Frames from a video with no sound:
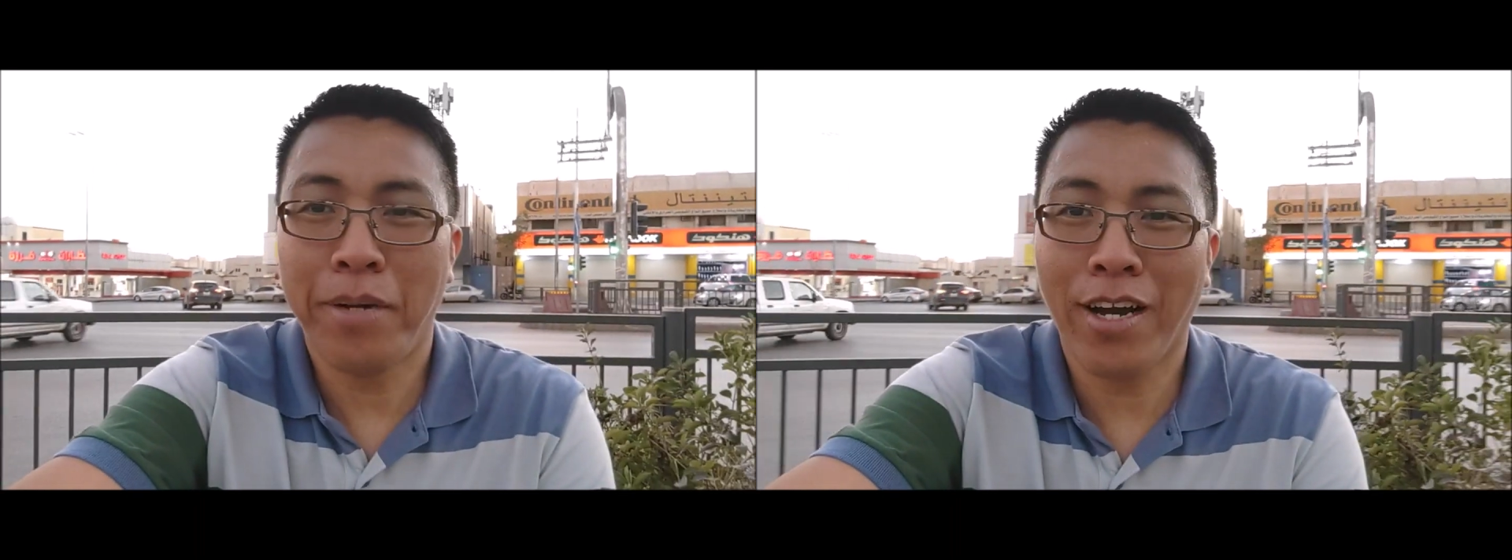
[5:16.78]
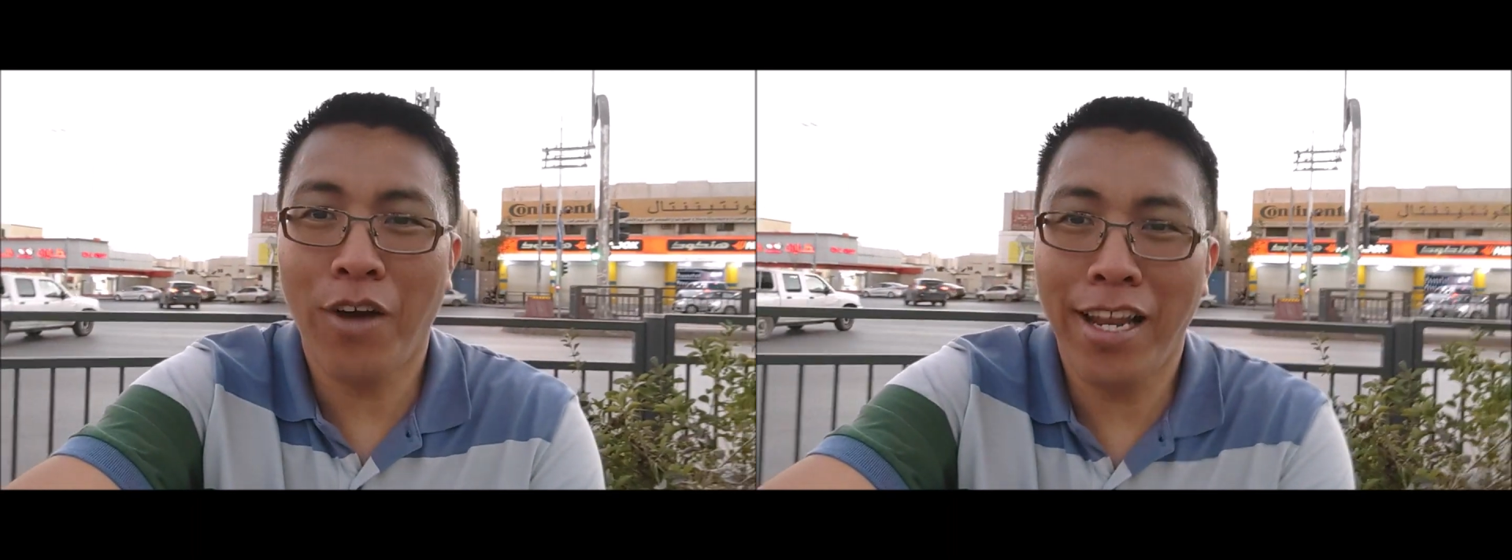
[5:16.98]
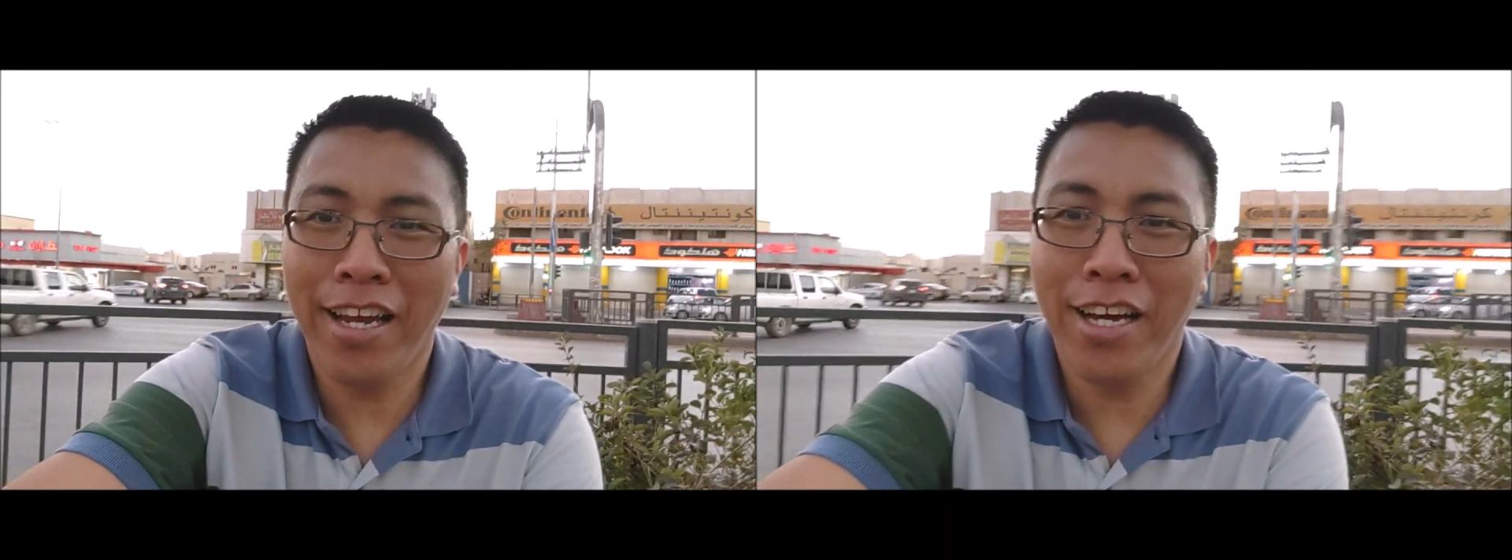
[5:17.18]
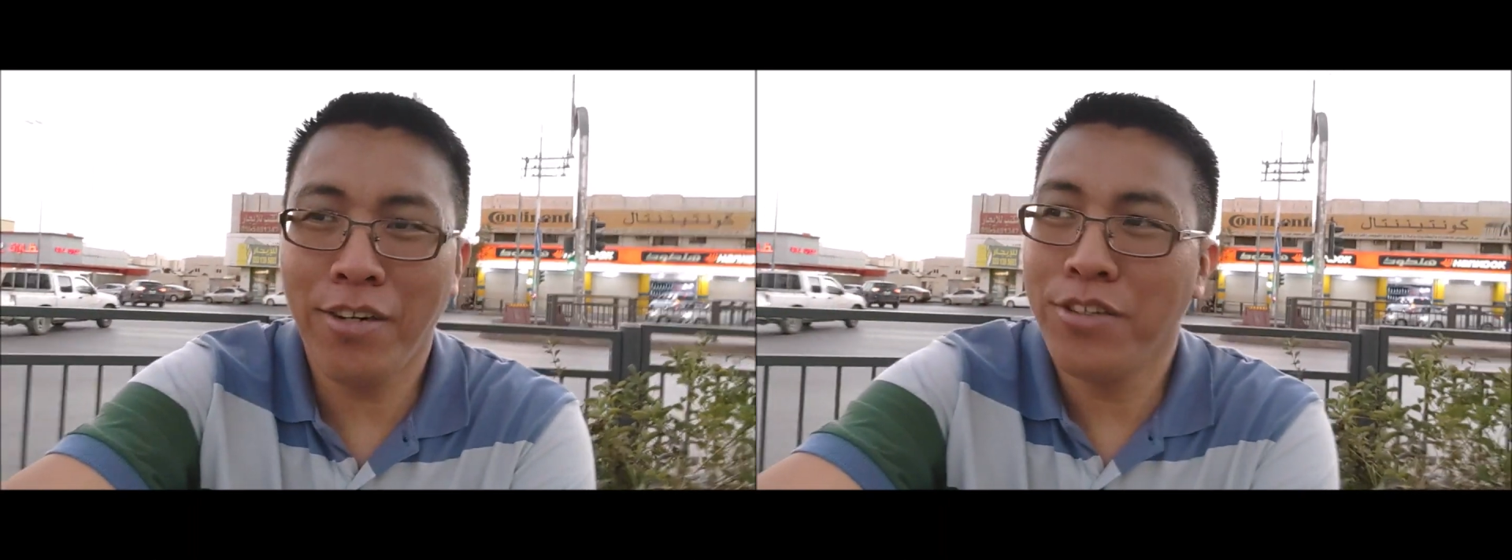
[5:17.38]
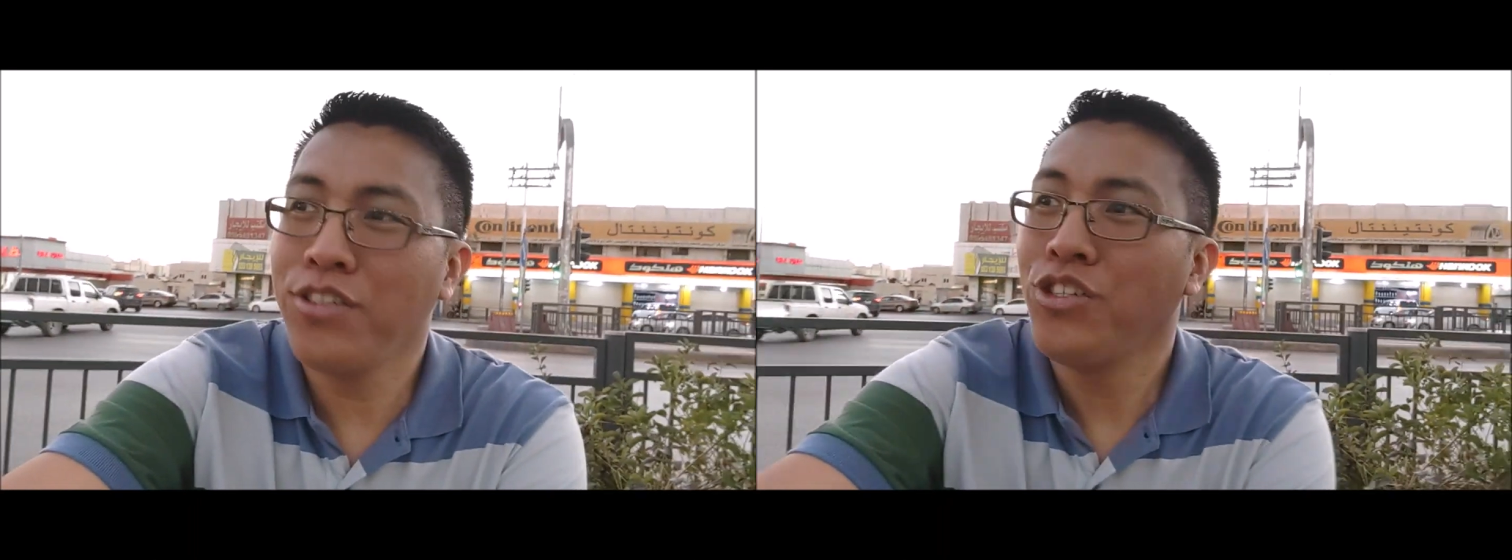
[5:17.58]
papagawa lang
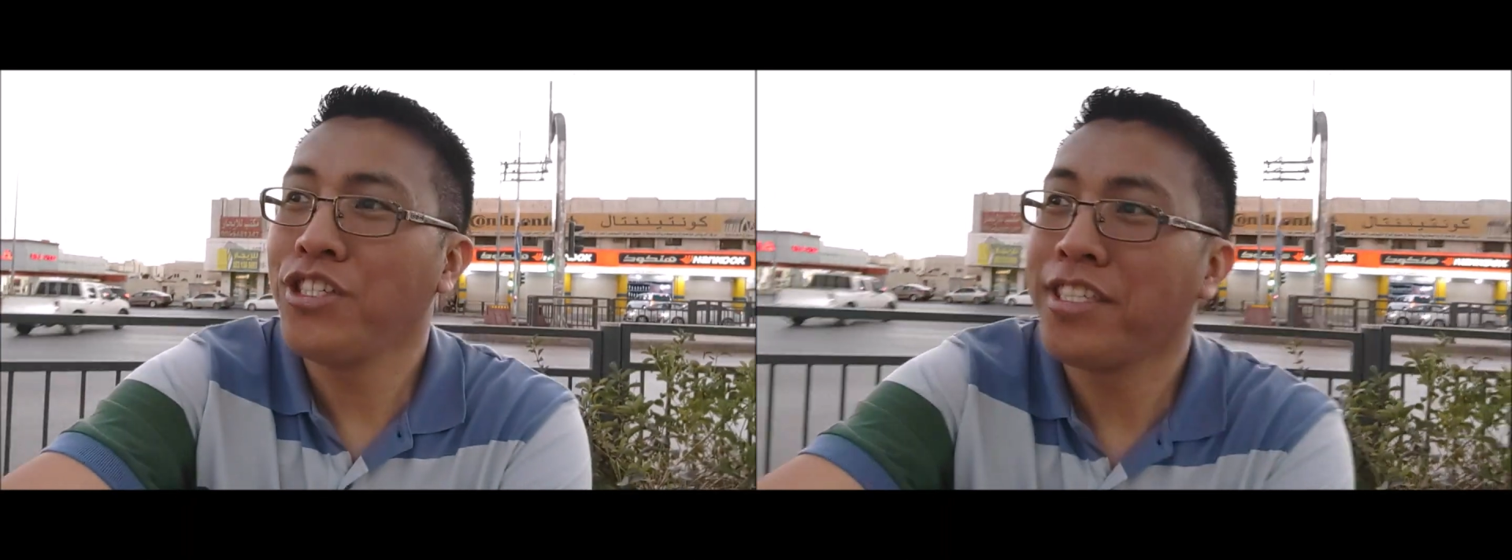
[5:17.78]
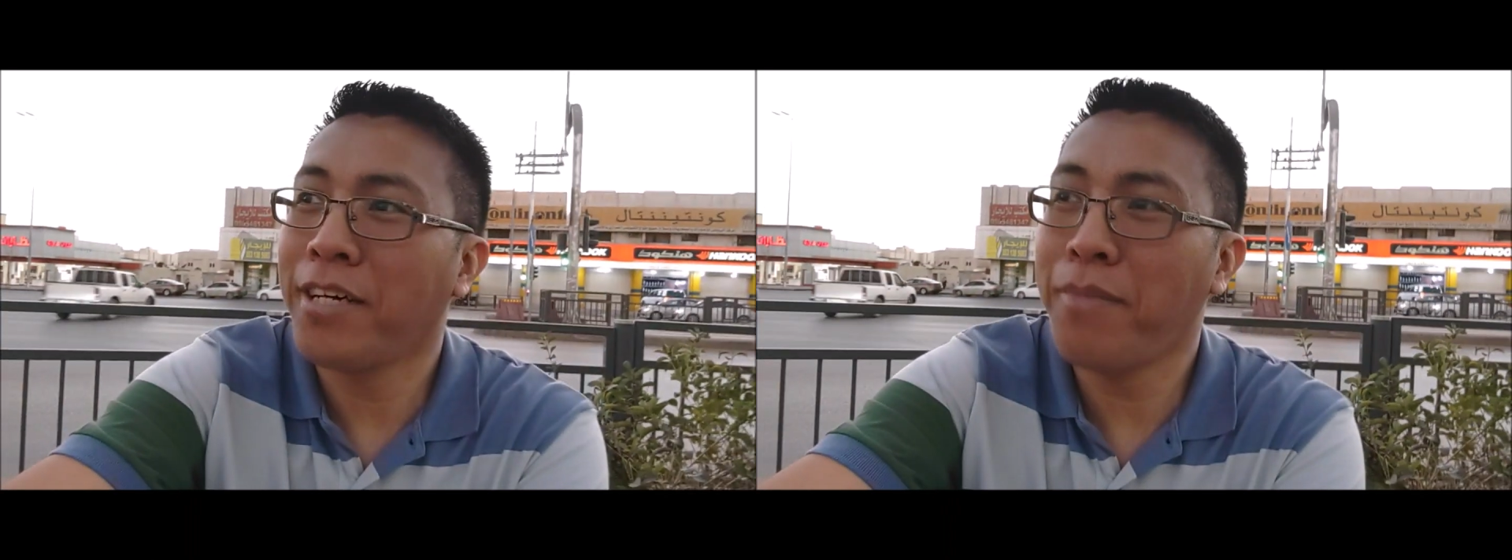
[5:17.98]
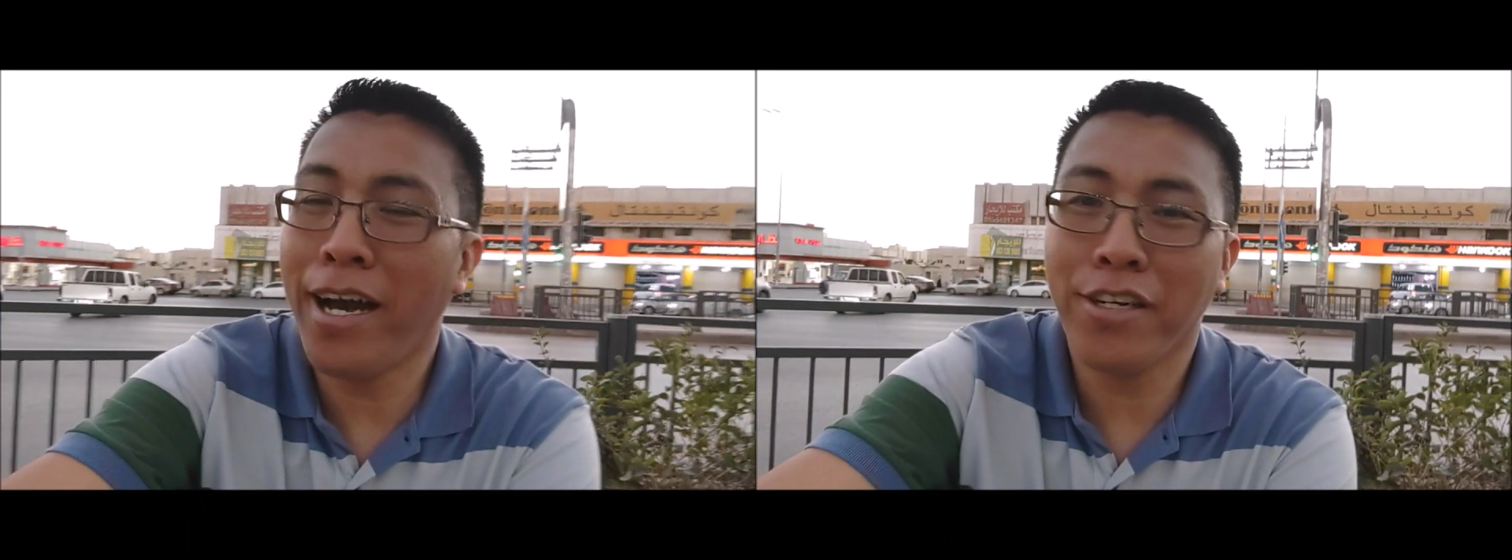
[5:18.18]
ako ng